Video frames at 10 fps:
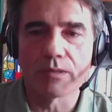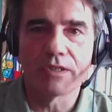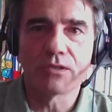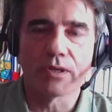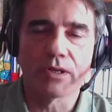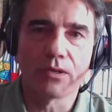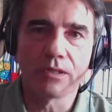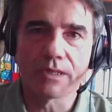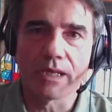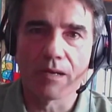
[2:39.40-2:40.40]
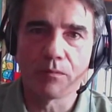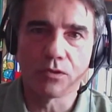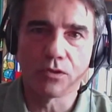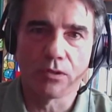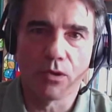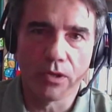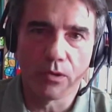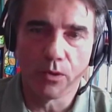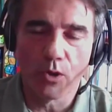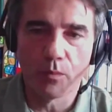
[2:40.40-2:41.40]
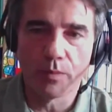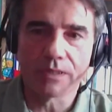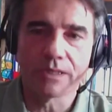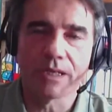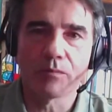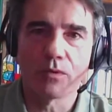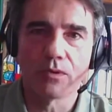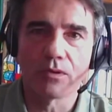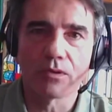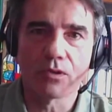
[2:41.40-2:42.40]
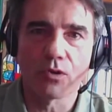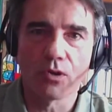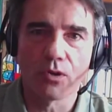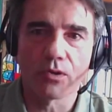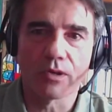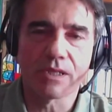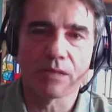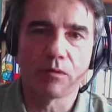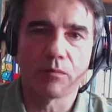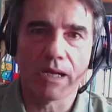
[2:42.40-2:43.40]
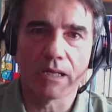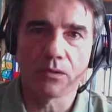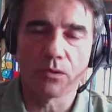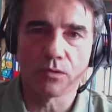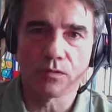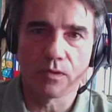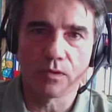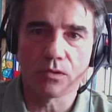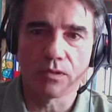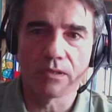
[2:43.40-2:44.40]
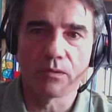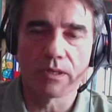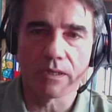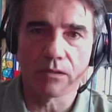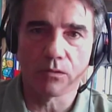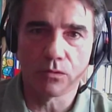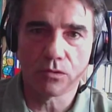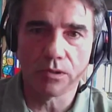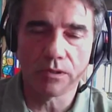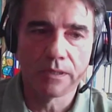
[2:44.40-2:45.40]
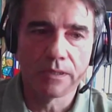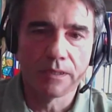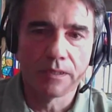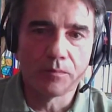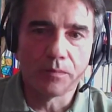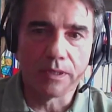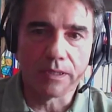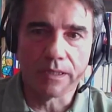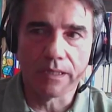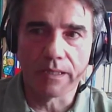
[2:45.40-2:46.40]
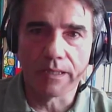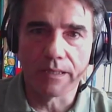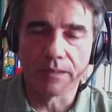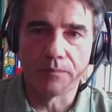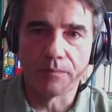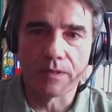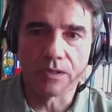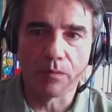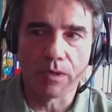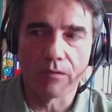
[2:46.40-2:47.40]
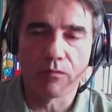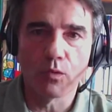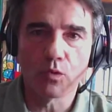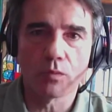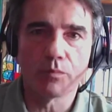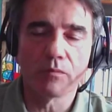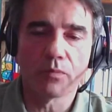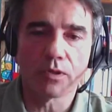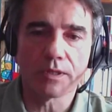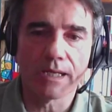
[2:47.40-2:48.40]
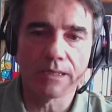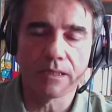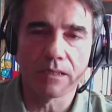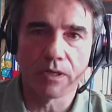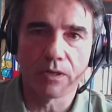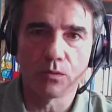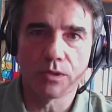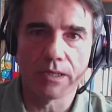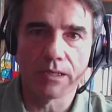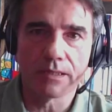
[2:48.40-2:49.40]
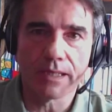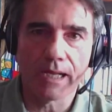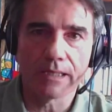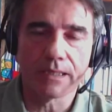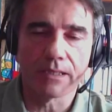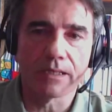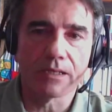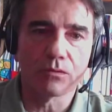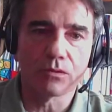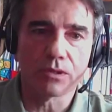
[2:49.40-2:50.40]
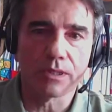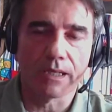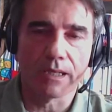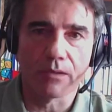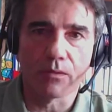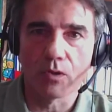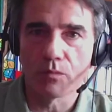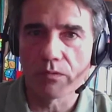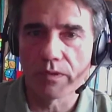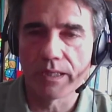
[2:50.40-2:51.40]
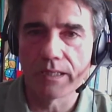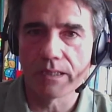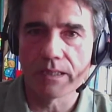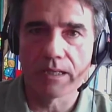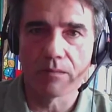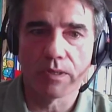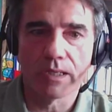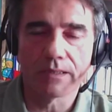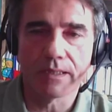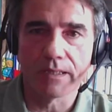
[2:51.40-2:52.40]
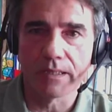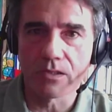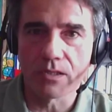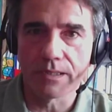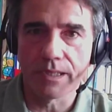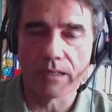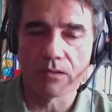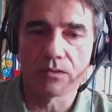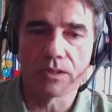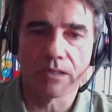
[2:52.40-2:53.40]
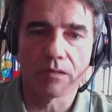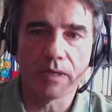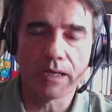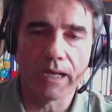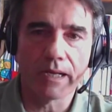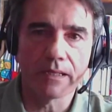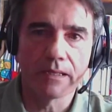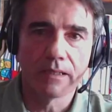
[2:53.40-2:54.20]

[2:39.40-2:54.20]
visto che noi siamo, cioè noi Europa, siamo coloro che stiamo pagando lo sforzo di guerra russo, perché diciamo che il flusso più importante di valuta in entrata della Russia è quello proveniente dalla bolletta energetica che continuiamo a pagare,